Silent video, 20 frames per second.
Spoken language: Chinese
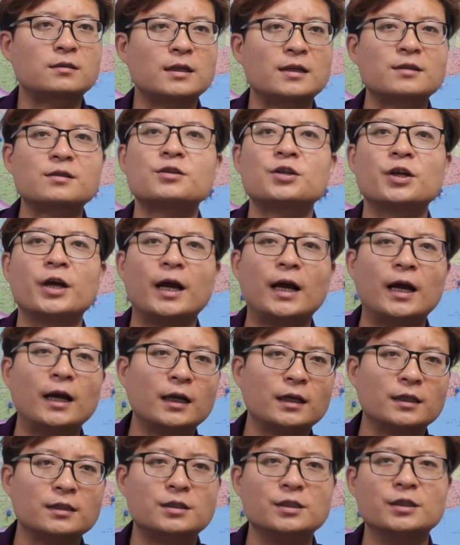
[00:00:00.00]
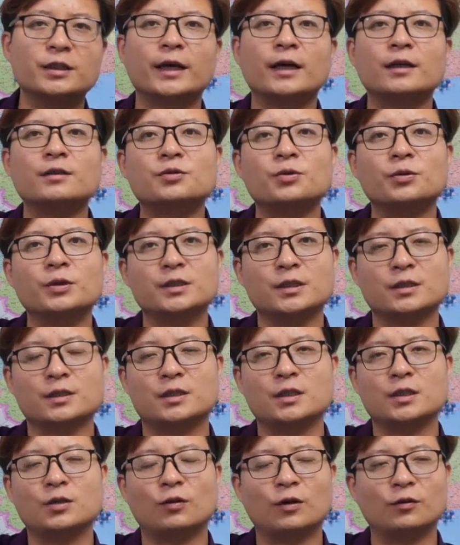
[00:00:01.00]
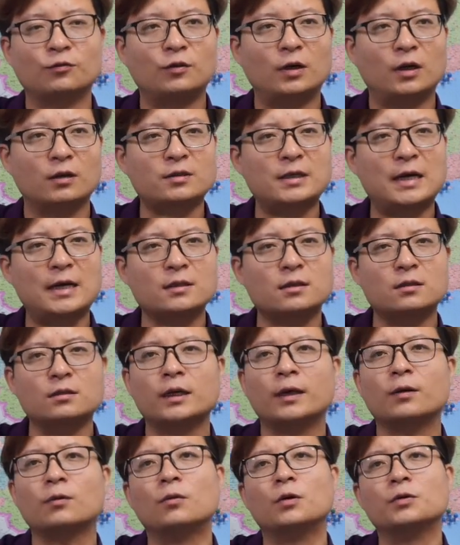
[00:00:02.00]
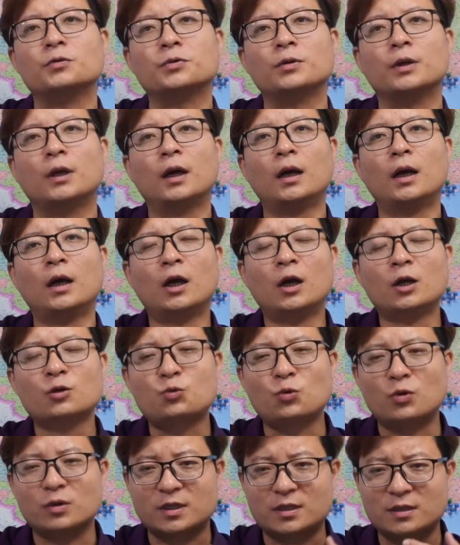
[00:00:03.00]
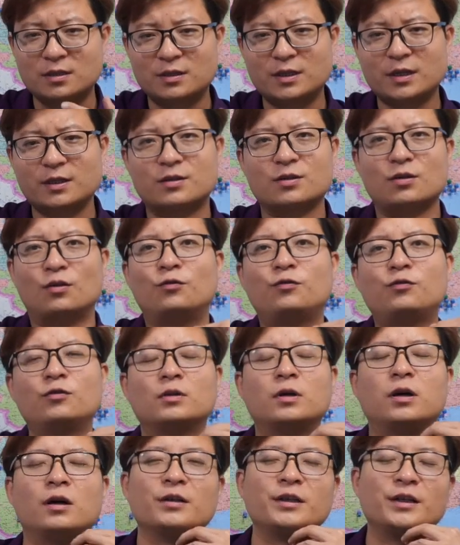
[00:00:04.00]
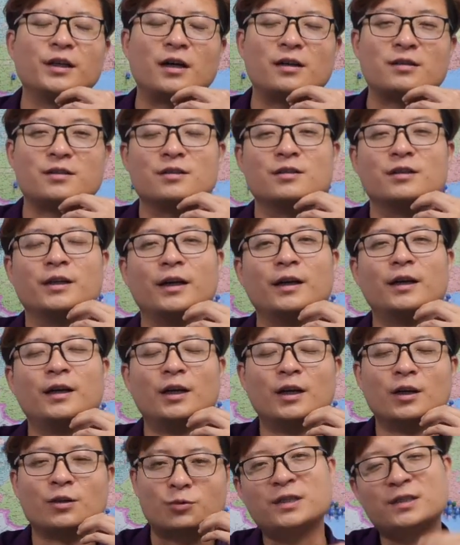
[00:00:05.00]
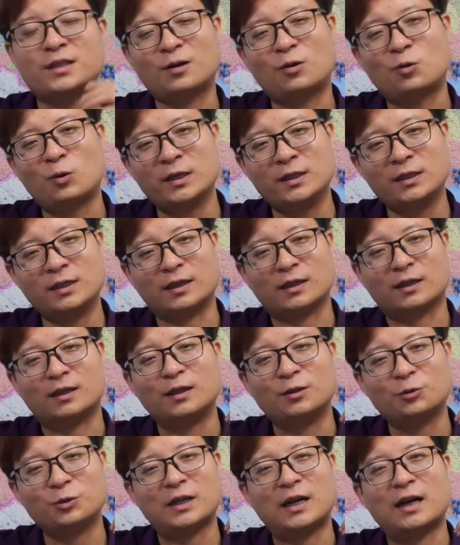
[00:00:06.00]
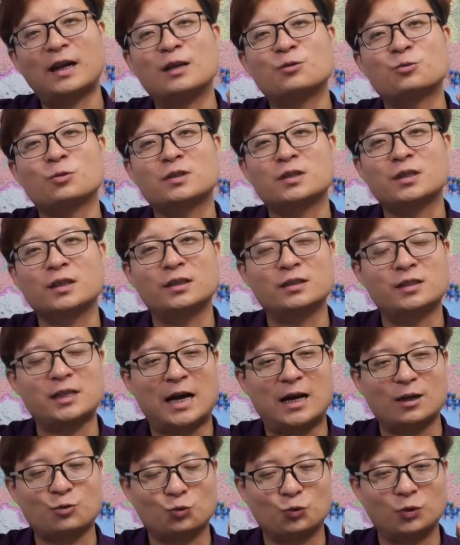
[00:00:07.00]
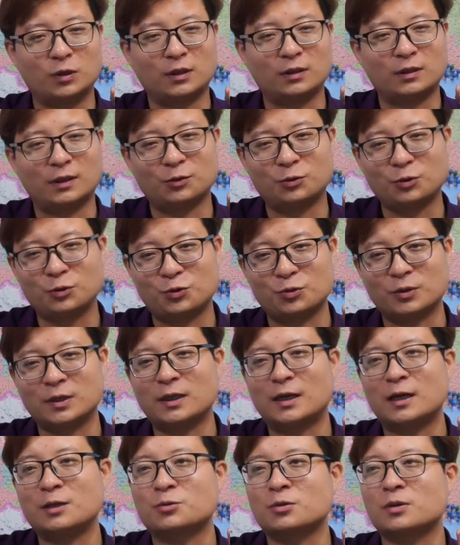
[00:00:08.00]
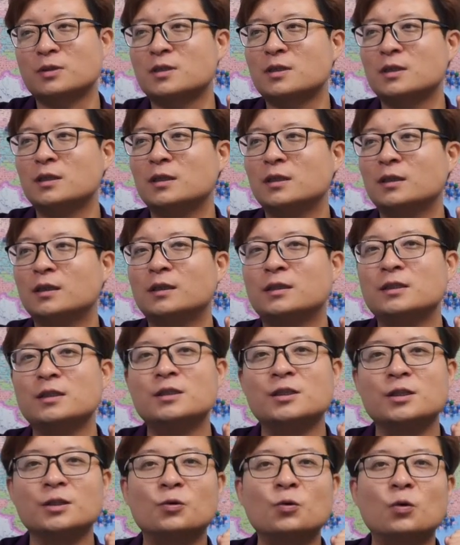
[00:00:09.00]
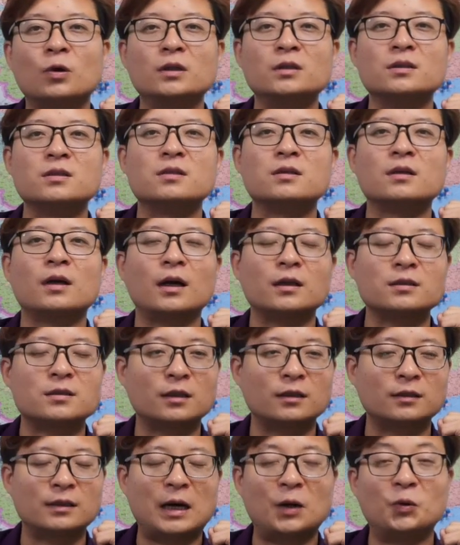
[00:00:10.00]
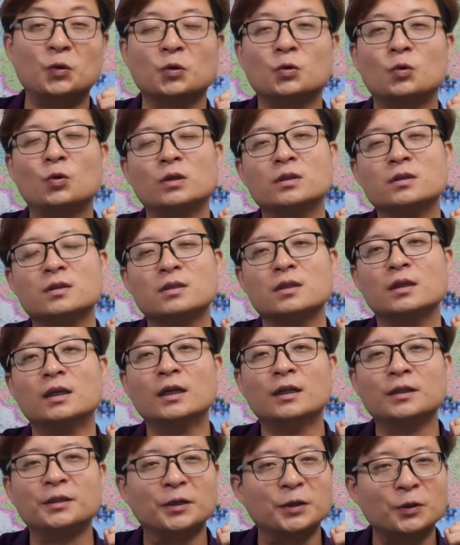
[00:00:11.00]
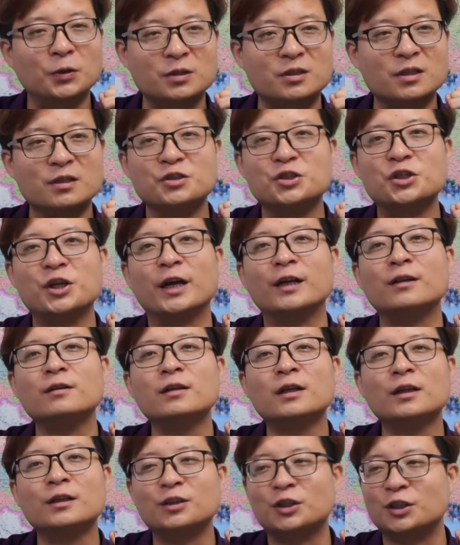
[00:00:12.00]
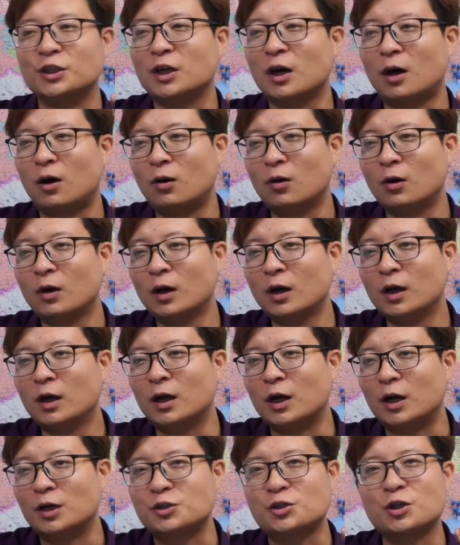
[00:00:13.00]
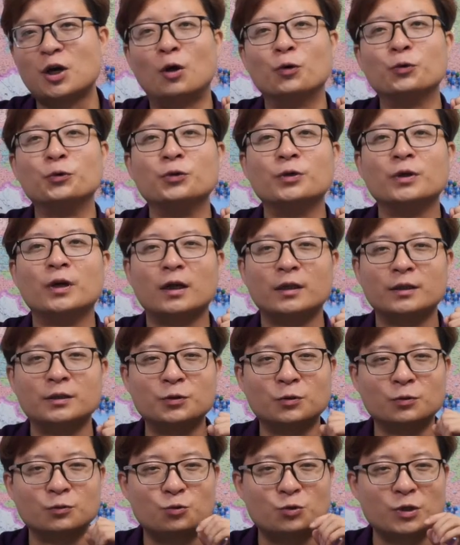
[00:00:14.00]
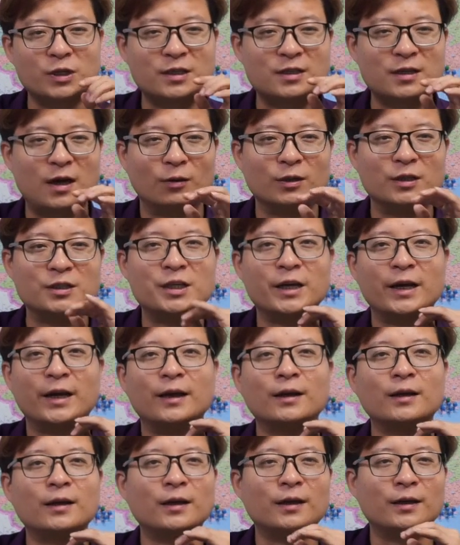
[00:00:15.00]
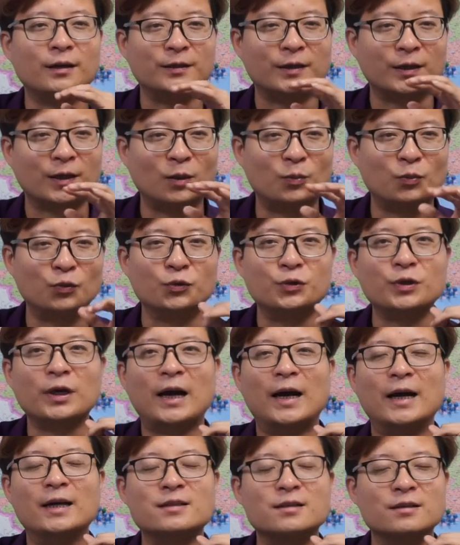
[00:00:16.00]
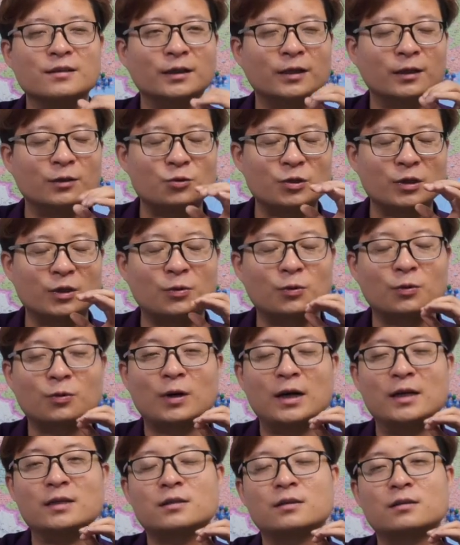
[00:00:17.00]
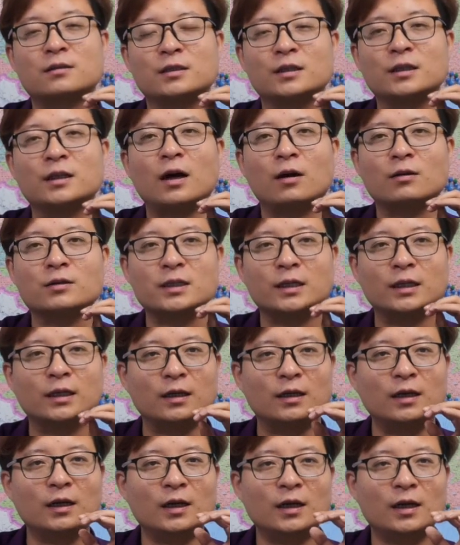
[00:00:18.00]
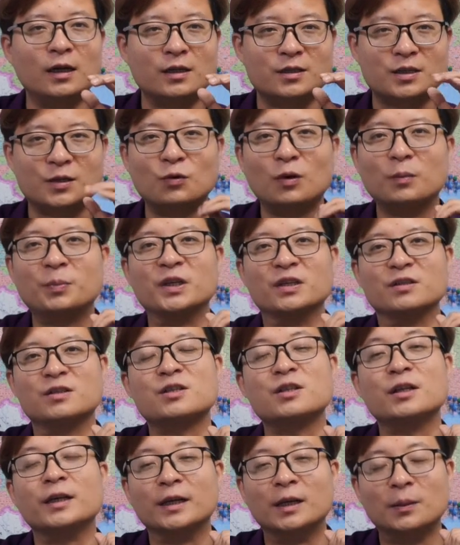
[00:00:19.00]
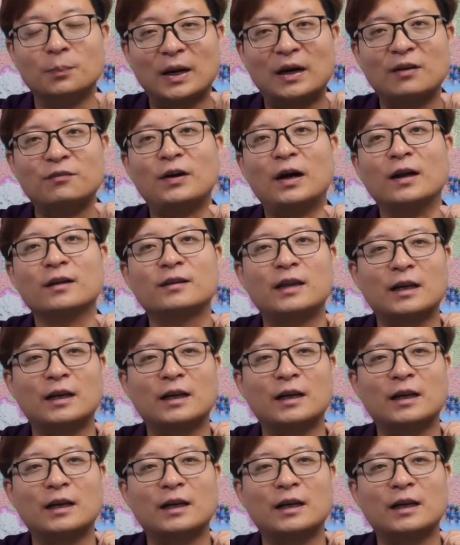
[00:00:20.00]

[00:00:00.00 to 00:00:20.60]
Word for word: 在之前几年就已经是亿万富豪，三十年过去了，做世界首富到一二十年，所以这个婚姻啊，可能对他来说是一个枷锁啊，对穷人来说是一一起过日子啊，这个搭伙过日子能够省钱，提高呃效率啊，用最少的钱能够哺育孩子，能够最快提高这个呃生活品质的一个办法。